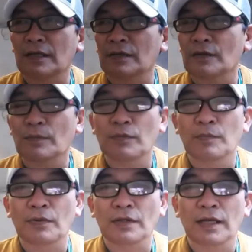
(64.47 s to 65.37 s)
yun yung
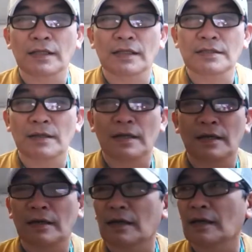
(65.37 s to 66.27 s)
napoprotekta sa
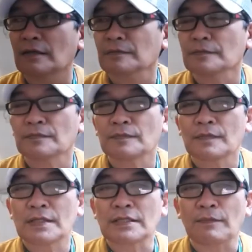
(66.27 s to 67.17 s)

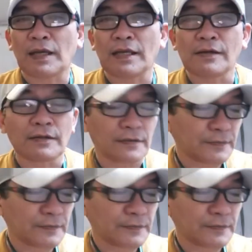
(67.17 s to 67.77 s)
sa mayor.